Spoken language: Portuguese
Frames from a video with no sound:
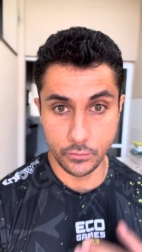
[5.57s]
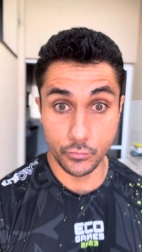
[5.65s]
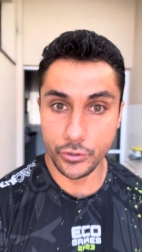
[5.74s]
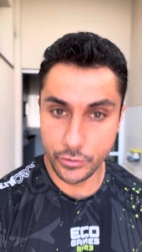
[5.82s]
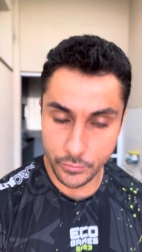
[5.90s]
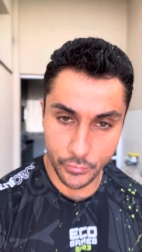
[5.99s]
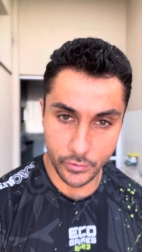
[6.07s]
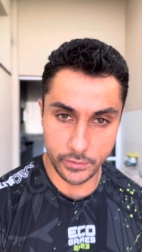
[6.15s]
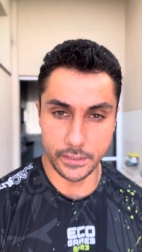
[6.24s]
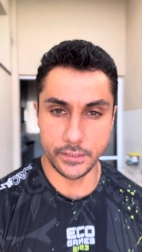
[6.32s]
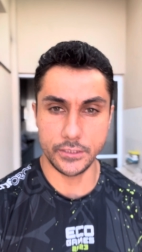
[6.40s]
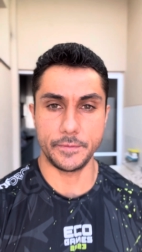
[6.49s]
muito
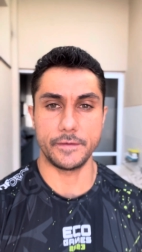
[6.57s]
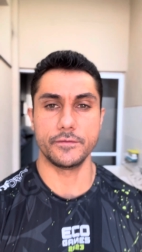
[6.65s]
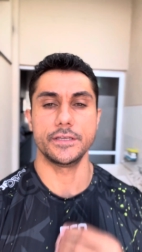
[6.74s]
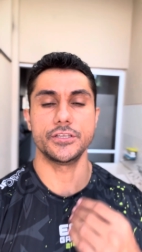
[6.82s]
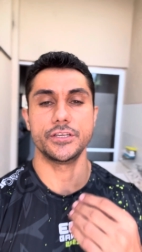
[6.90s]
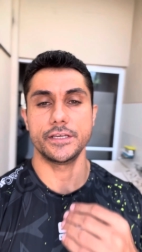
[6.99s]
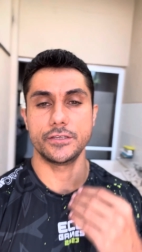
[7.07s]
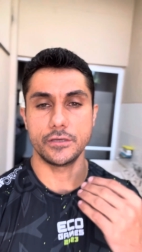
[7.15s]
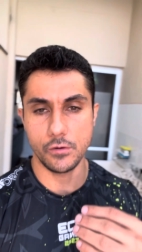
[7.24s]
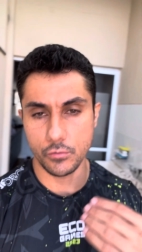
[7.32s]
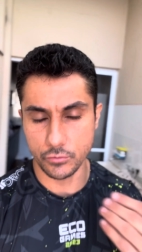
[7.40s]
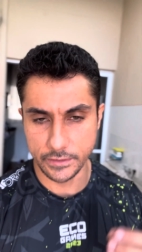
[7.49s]
importantes para você direcionar
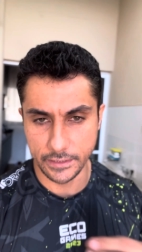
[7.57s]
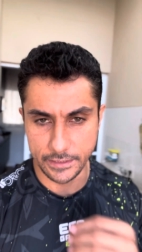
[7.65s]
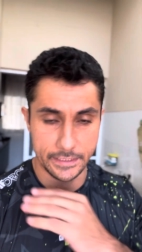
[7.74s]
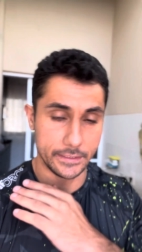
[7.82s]
alguns detalhes.